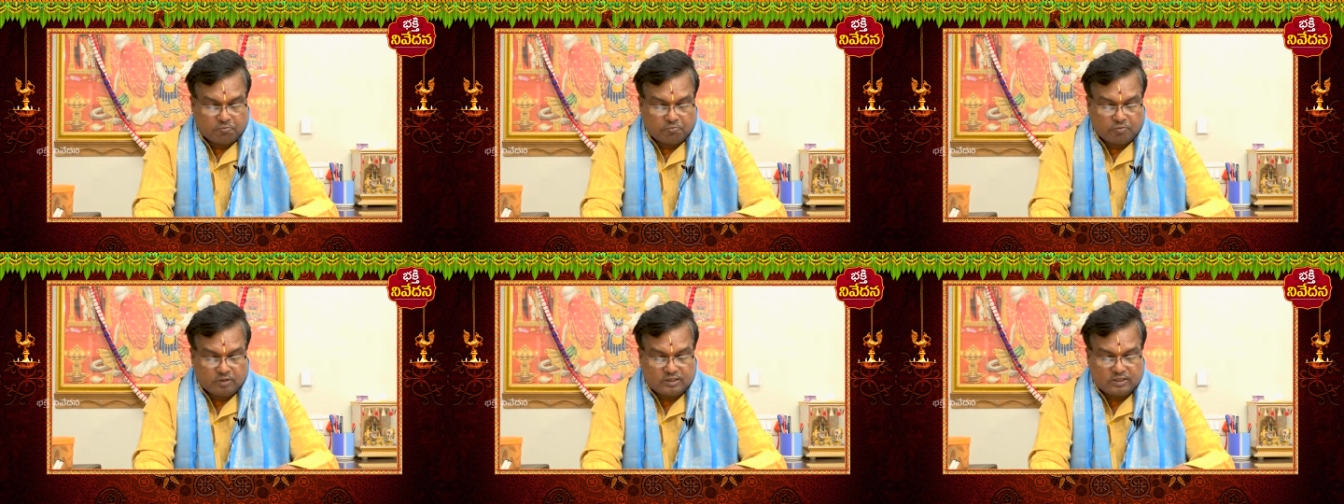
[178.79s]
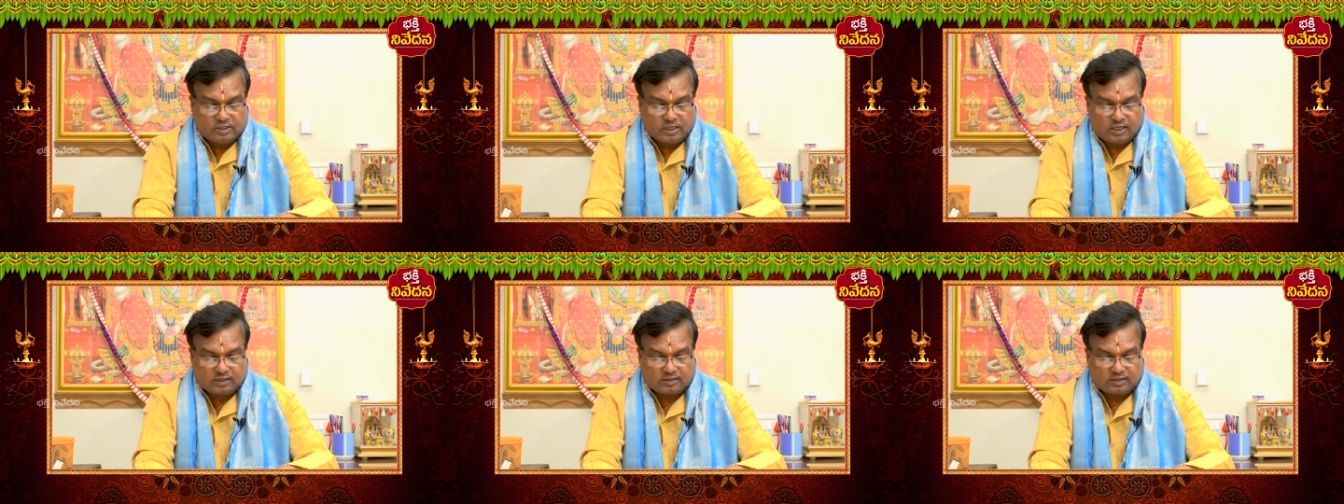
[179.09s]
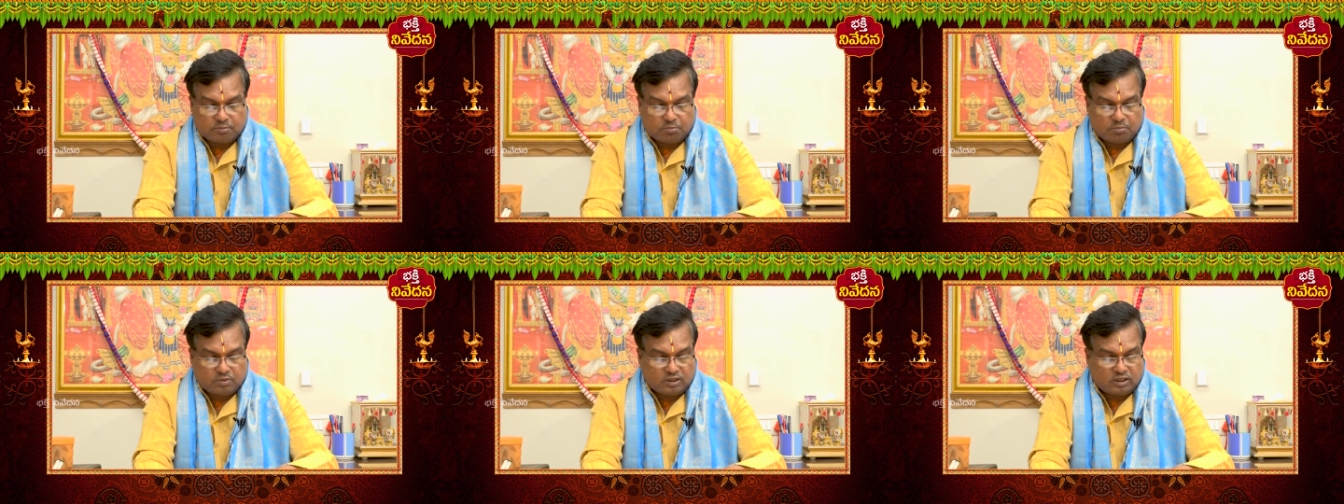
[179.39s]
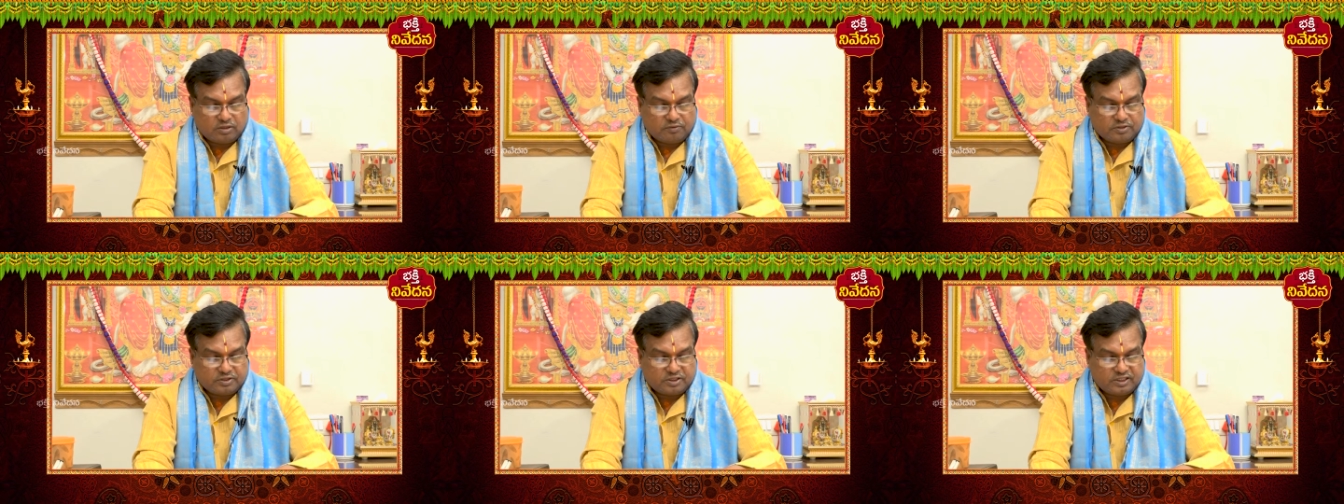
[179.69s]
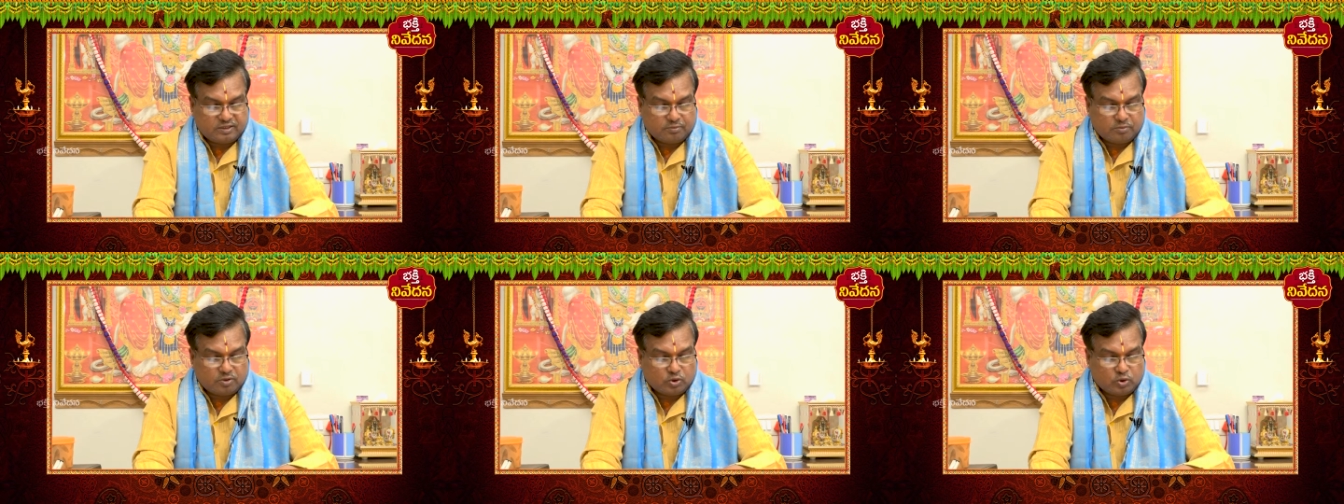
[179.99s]
విద్యా సంబంధ
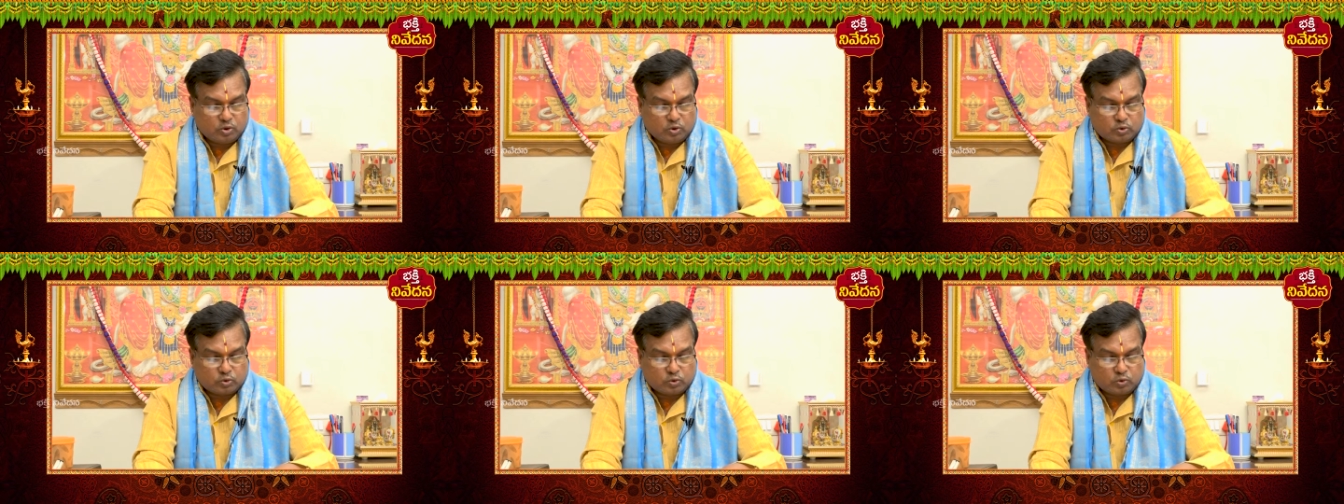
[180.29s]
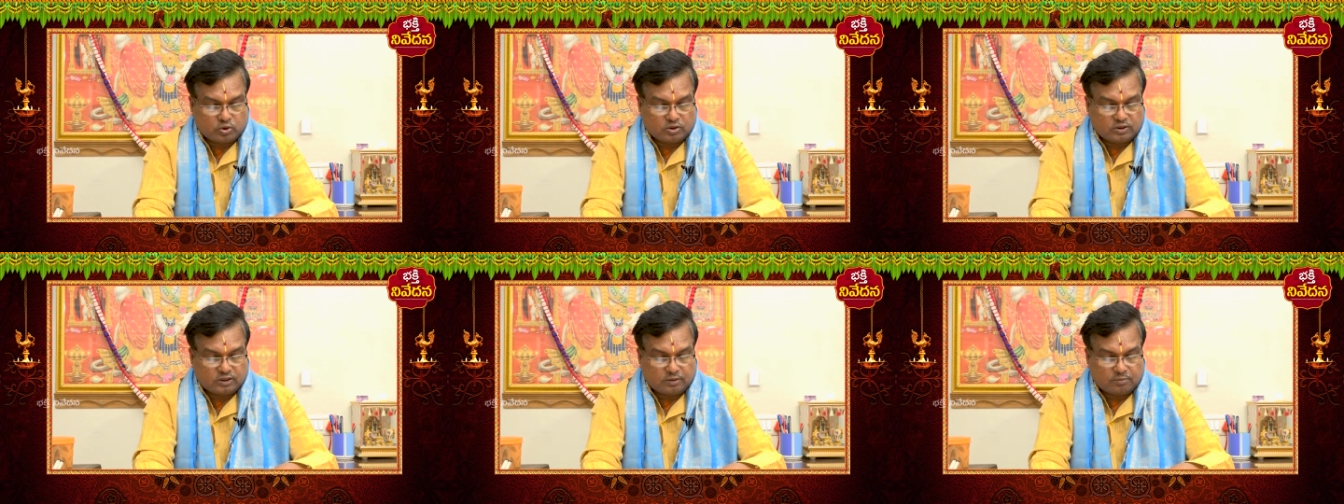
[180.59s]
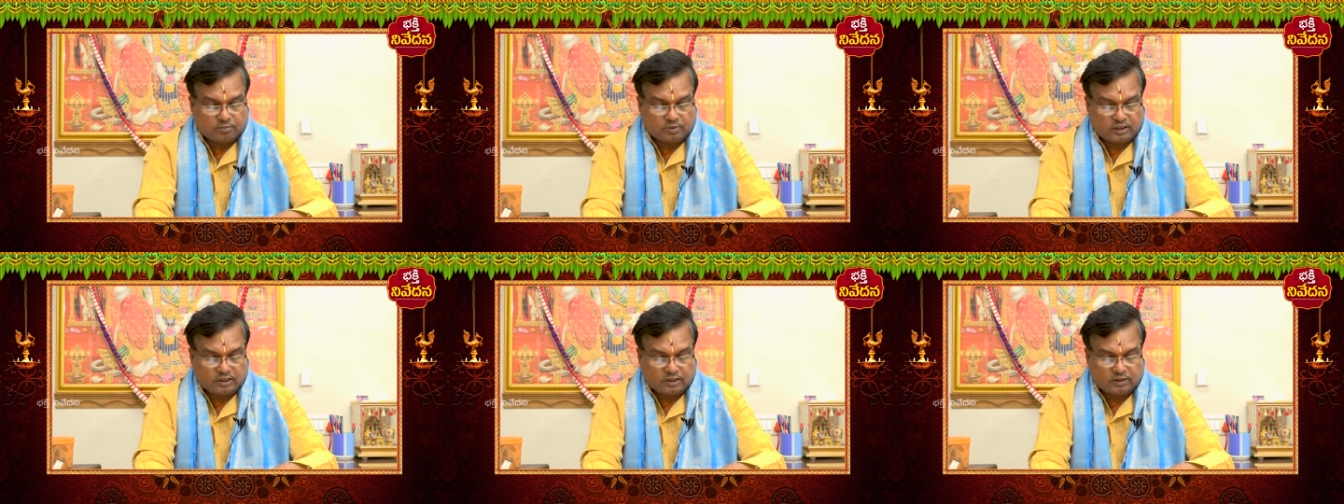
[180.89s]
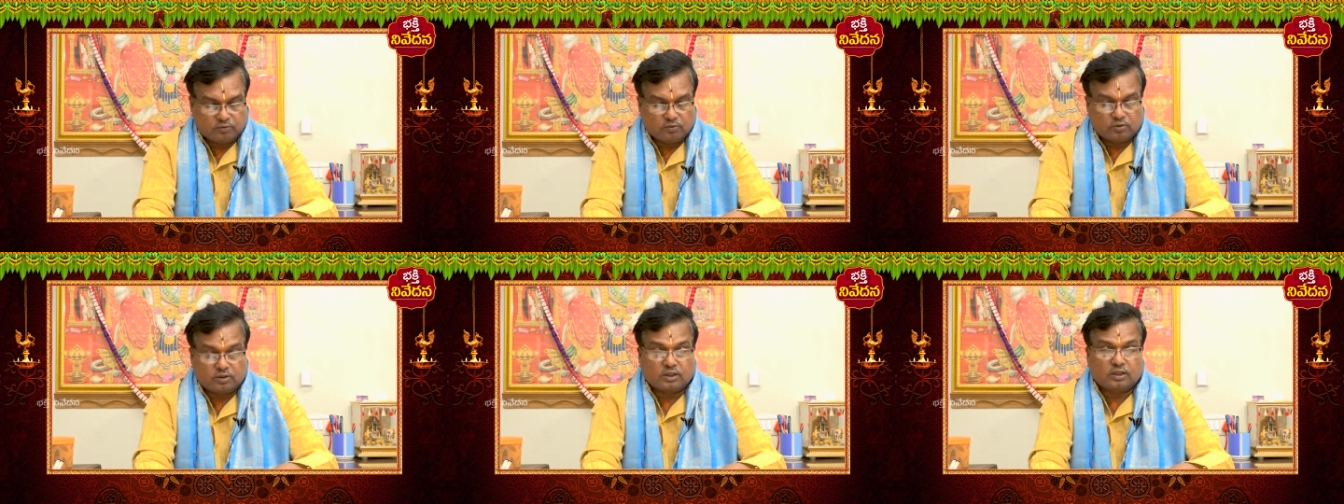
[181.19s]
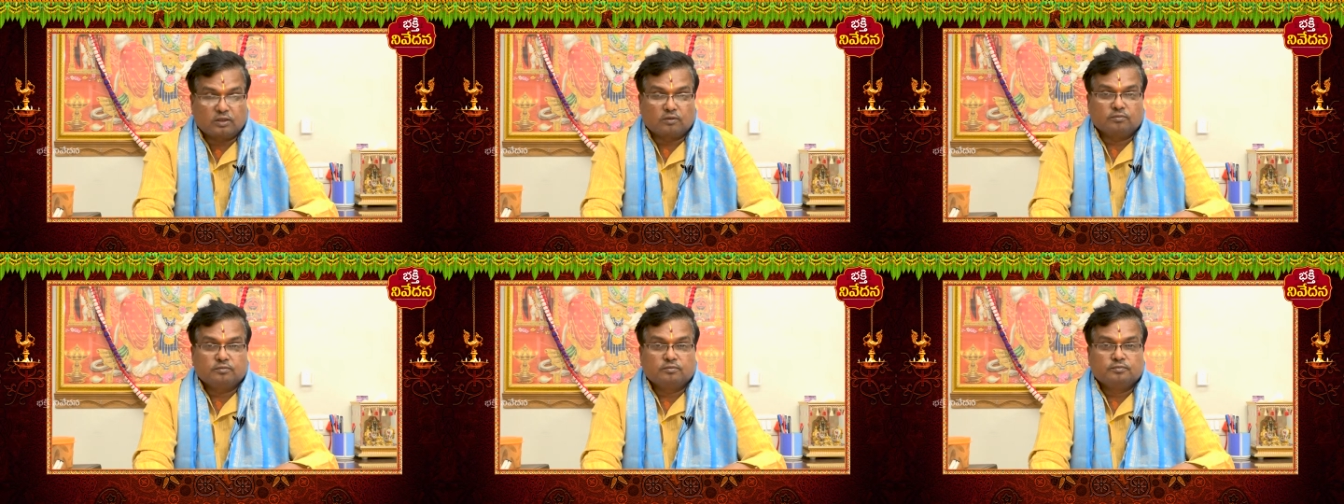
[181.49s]
విషయములలో చురుకుదనం కలిగి
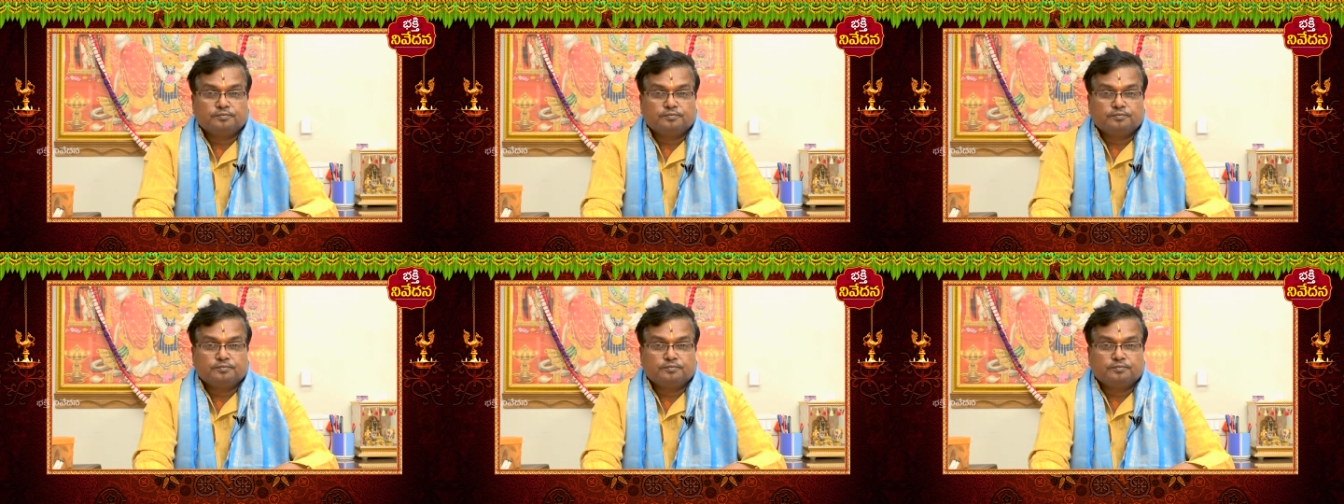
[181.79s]
ఉంటారు